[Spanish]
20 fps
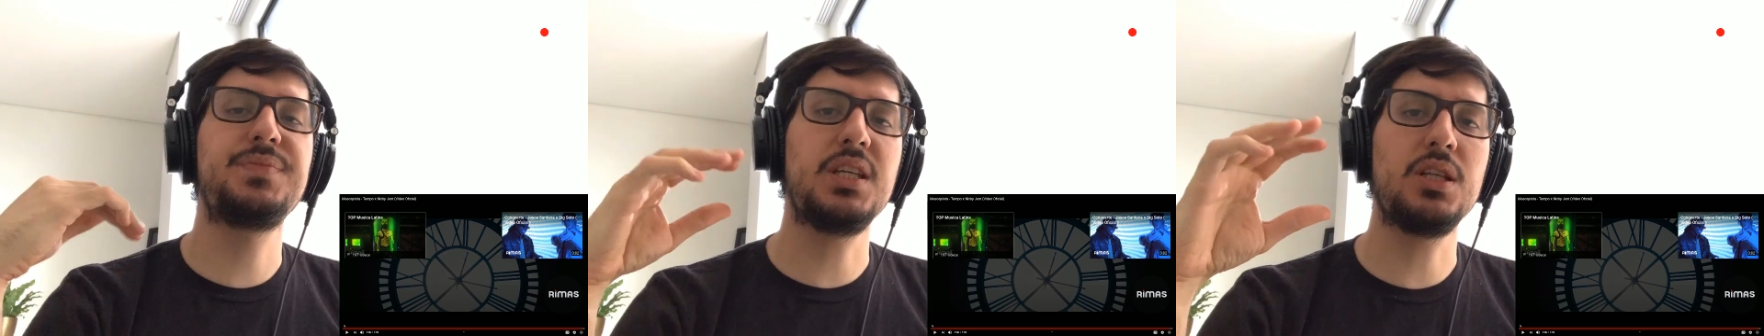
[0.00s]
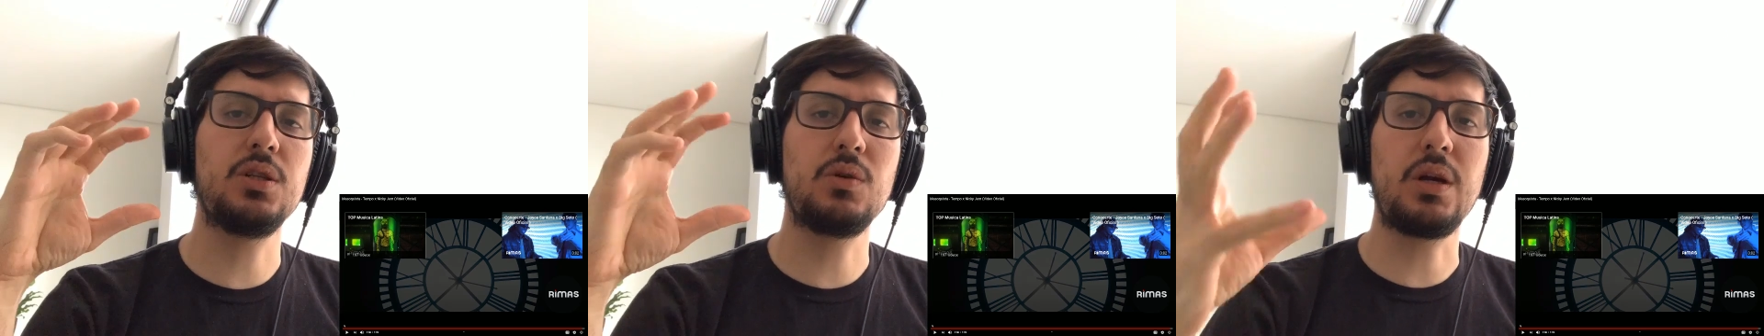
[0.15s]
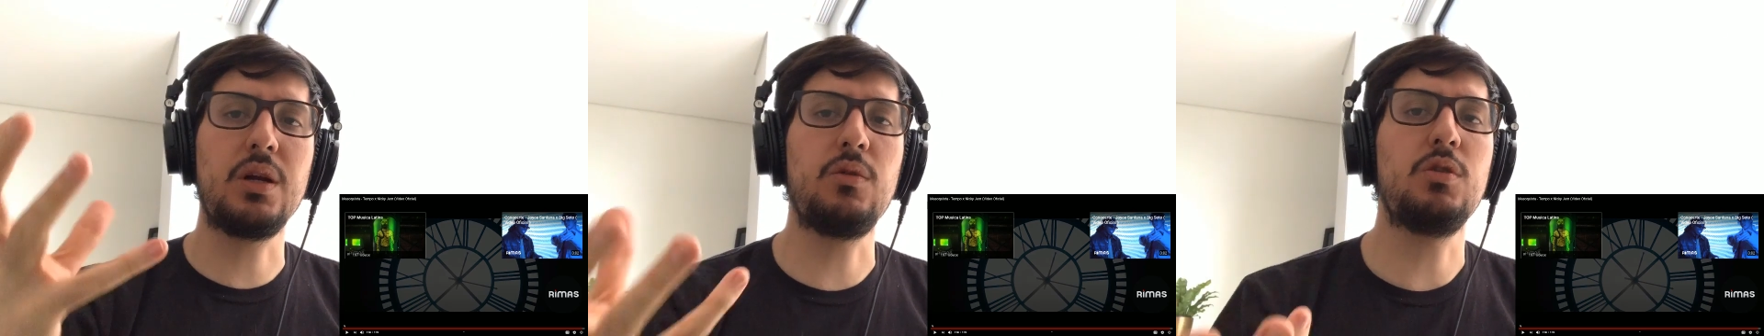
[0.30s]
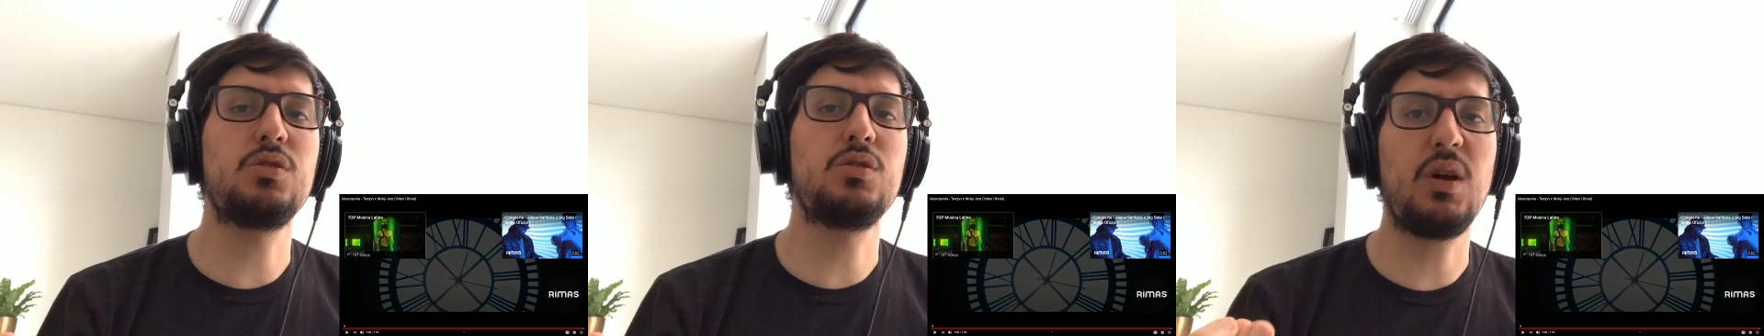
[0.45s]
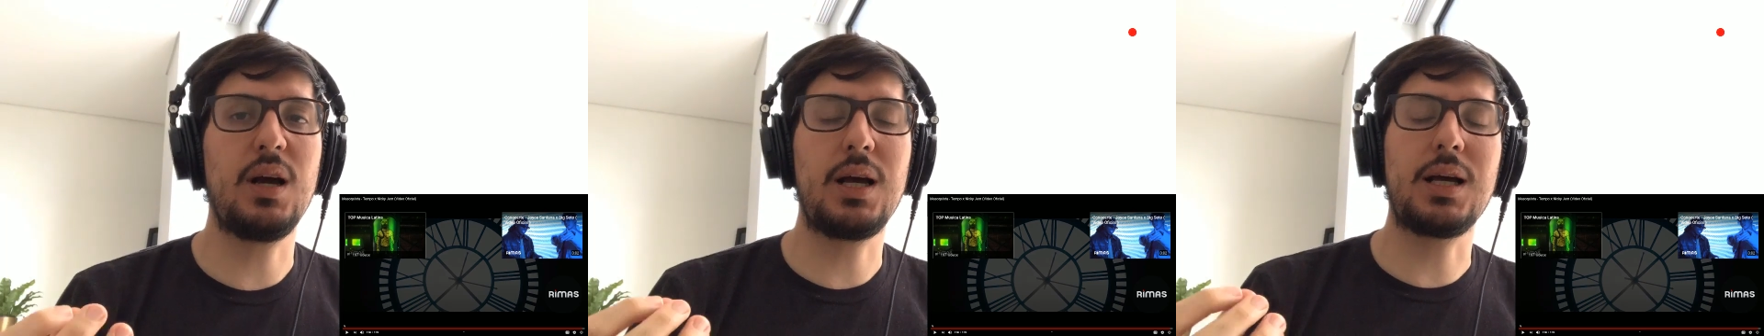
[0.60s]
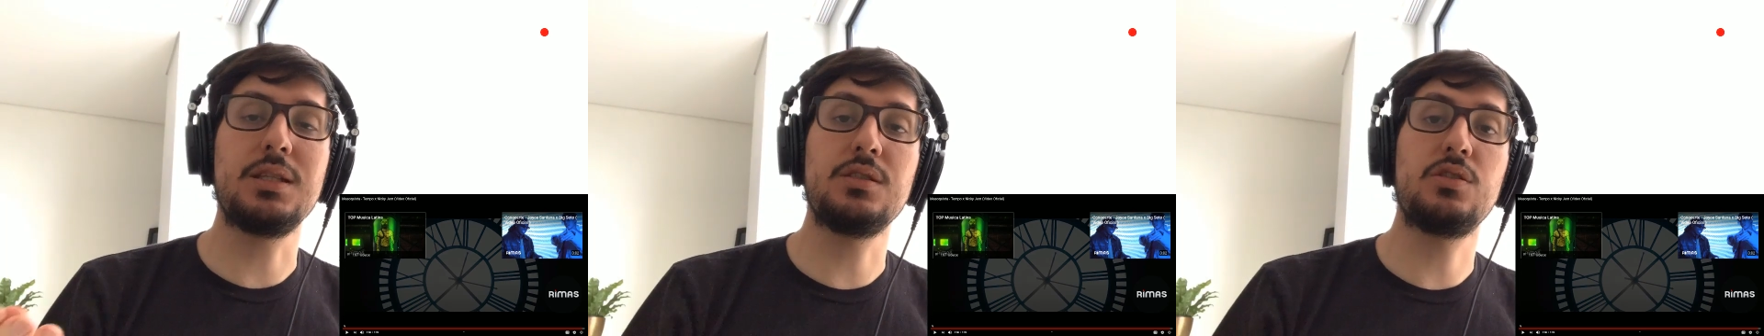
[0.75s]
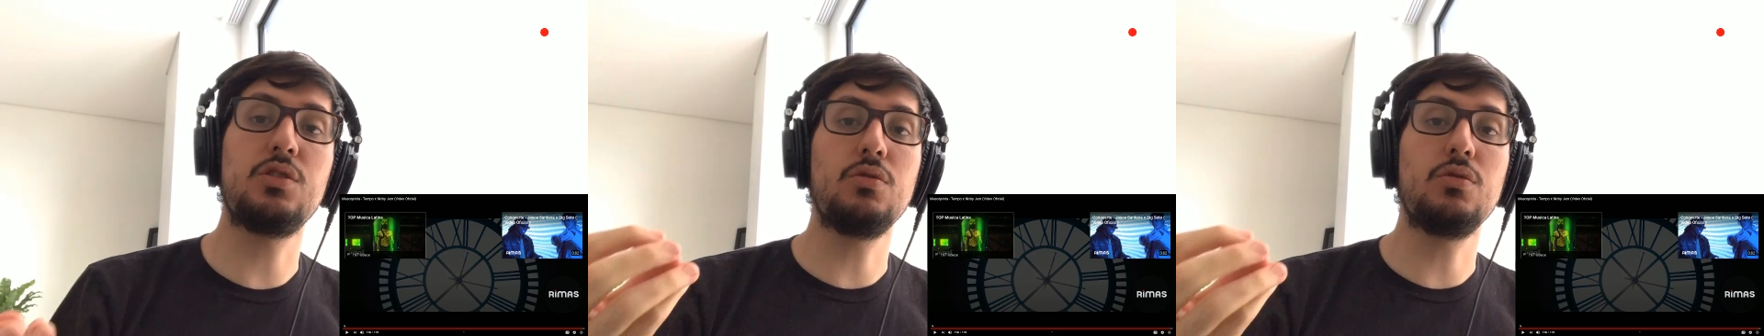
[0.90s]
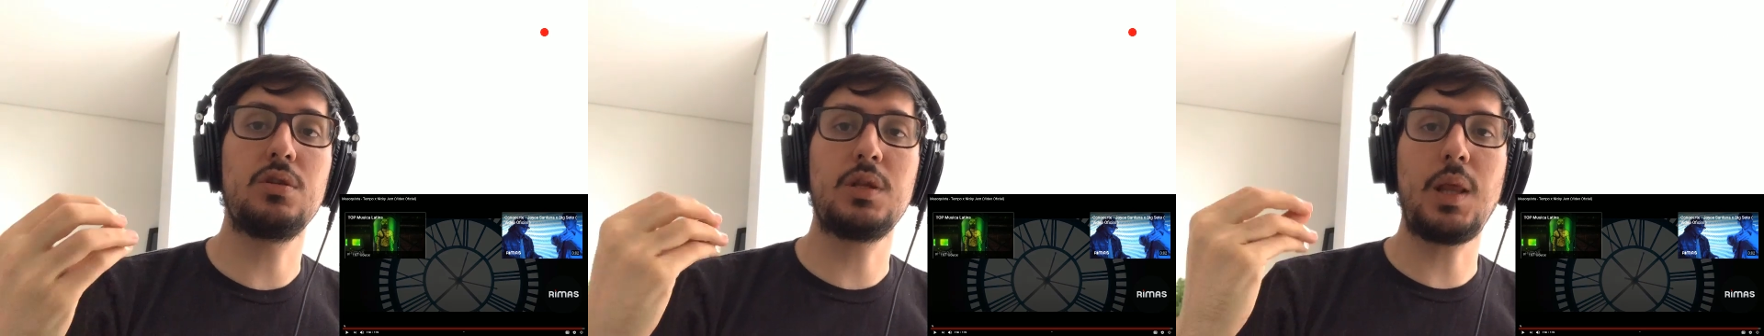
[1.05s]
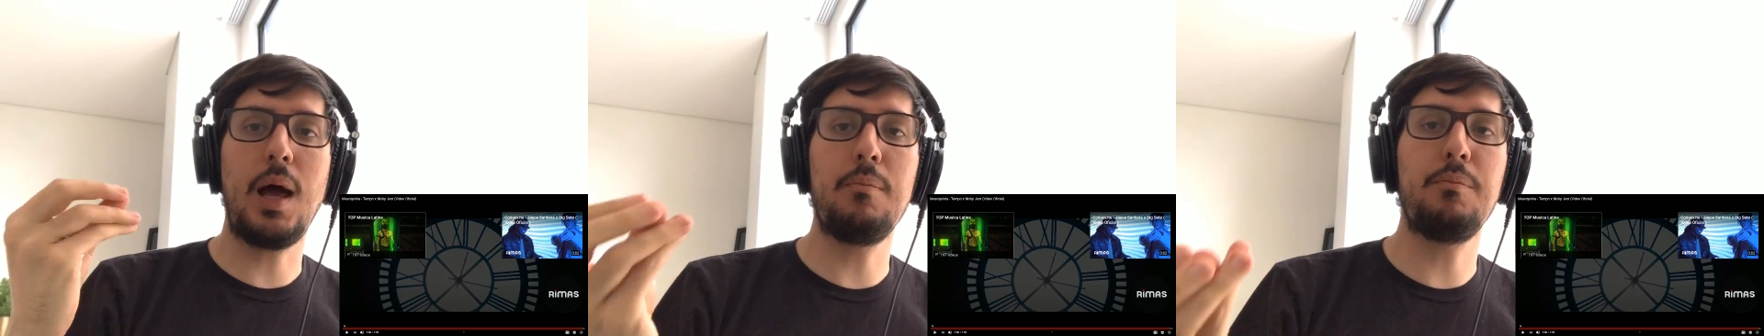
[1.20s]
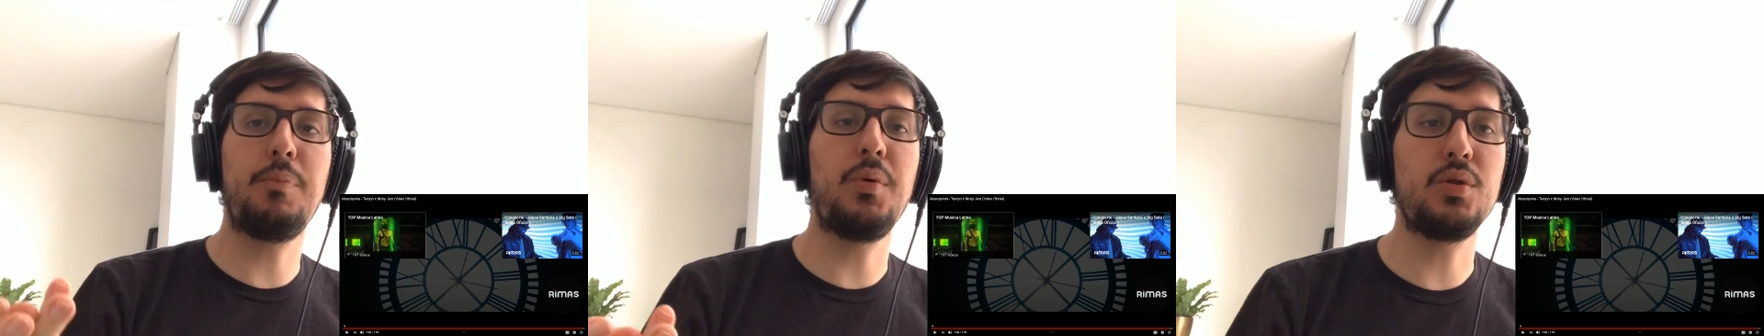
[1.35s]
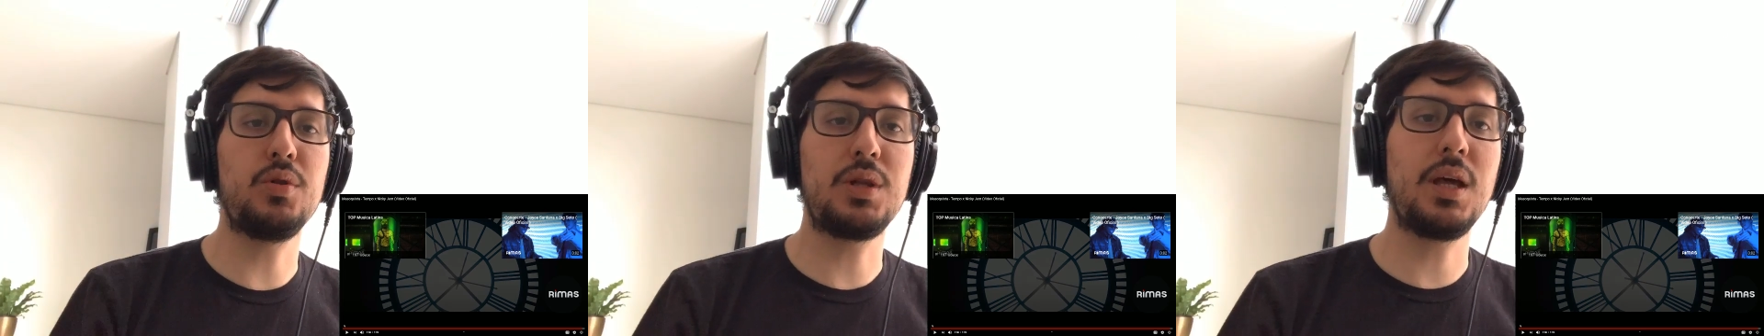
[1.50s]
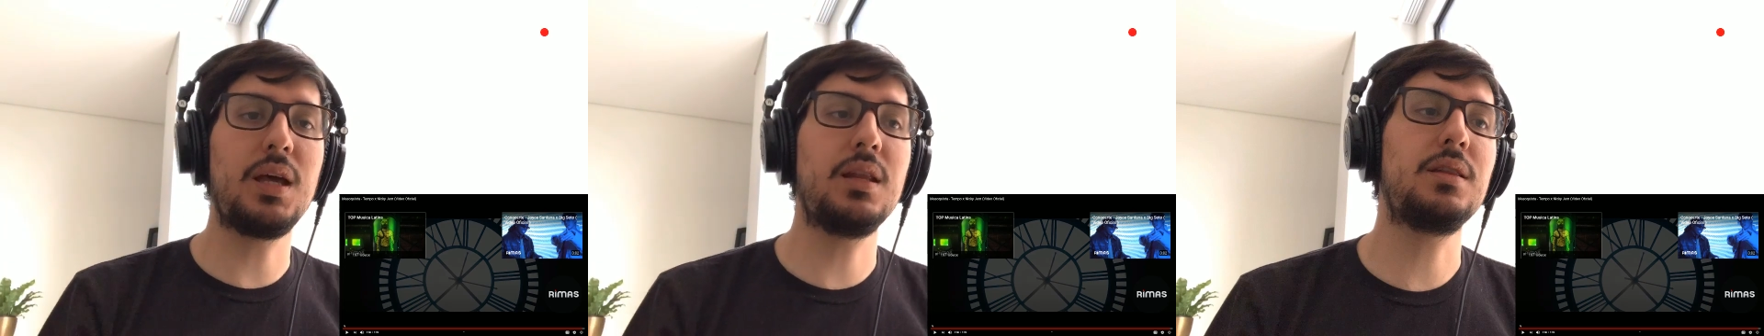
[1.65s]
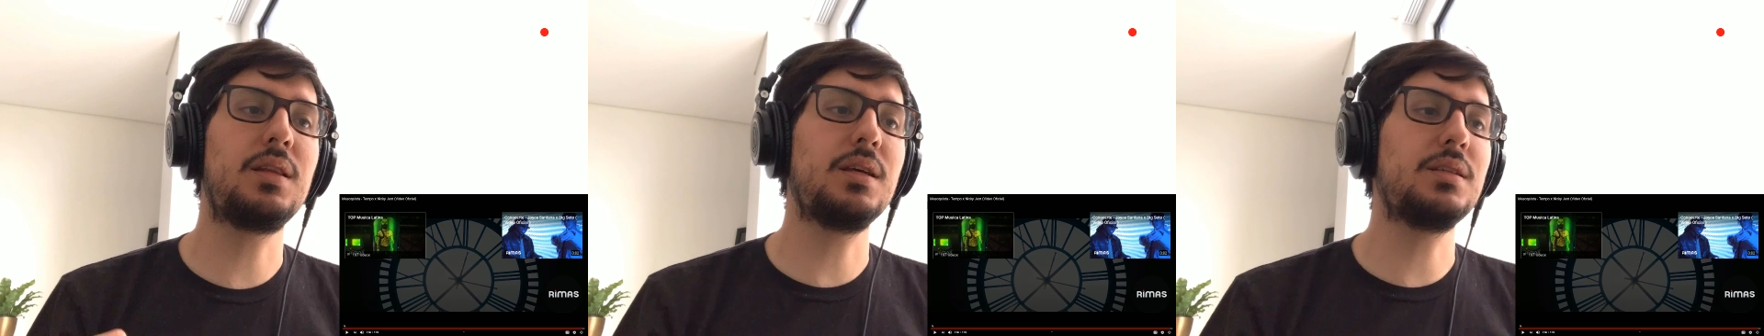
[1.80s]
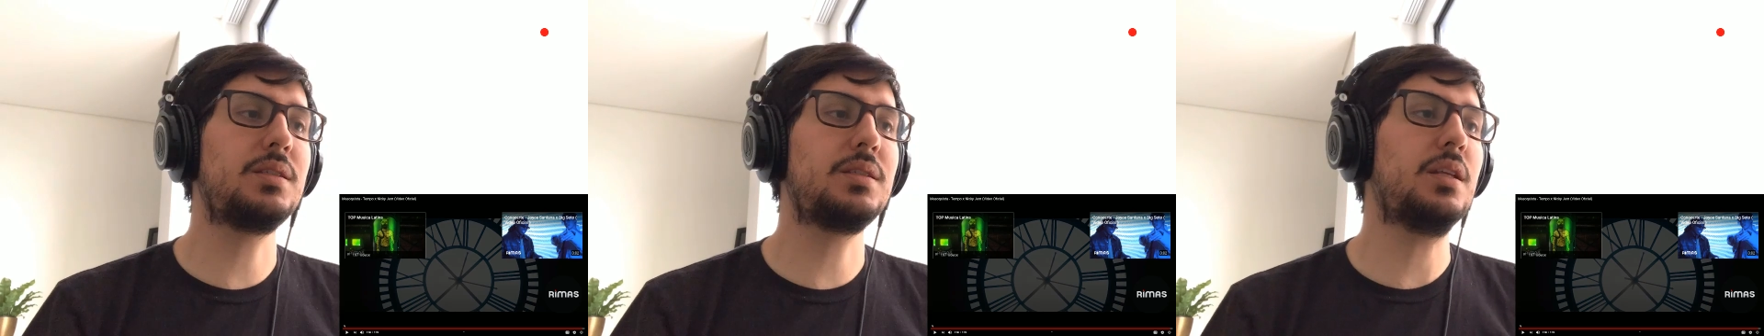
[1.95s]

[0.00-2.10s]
Siento que no es una canción tan potente.